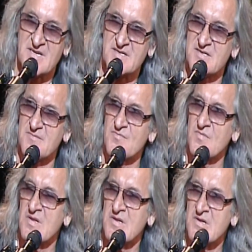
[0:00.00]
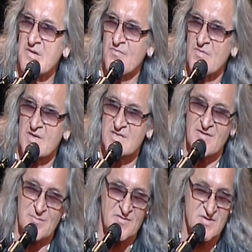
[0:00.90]
sercem, z
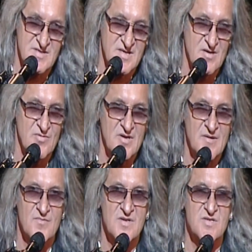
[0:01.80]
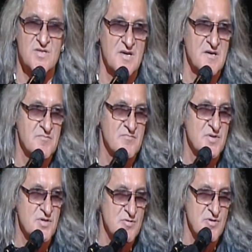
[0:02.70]
Wami wszystkimi. Życzę
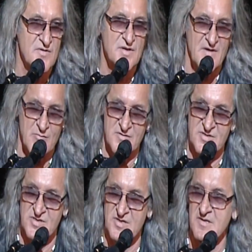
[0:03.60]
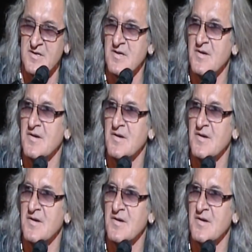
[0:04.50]
siły, wytrwałości.